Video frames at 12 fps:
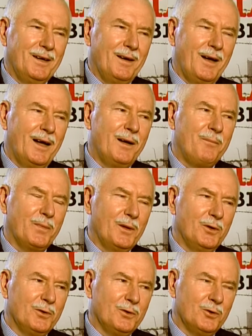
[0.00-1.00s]
a
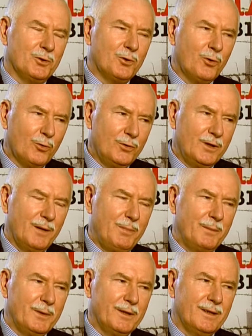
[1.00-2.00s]
od grudnia,
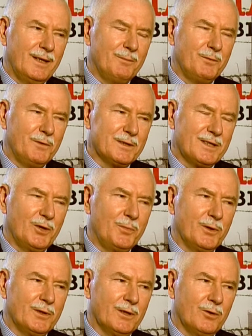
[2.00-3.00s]
pamiętam,
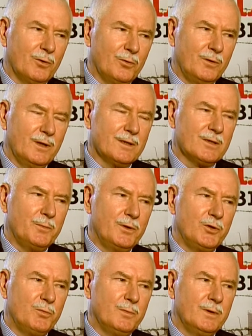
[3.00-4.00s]
25 grudnia
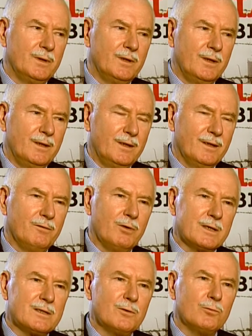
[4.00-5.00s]
zrobiliśmy
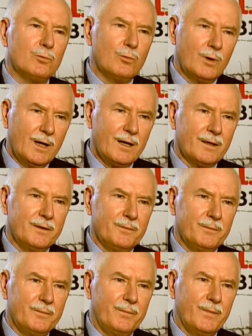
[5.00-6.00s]
własną drukarnię
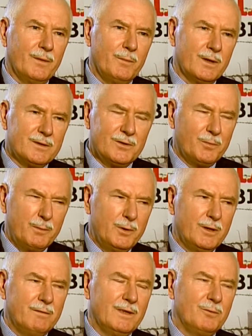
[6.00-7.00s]
bardzo to
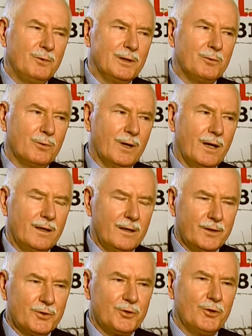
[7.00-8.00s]
prymitywna była drukarnia,
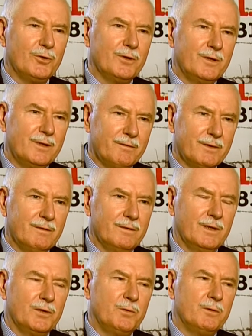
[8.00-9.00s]
ale czcionki,
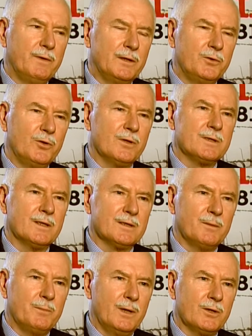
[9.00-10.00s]
wydaje się 2000
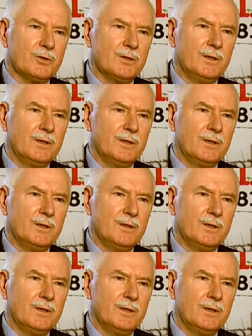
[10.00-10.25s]
egzemplarzy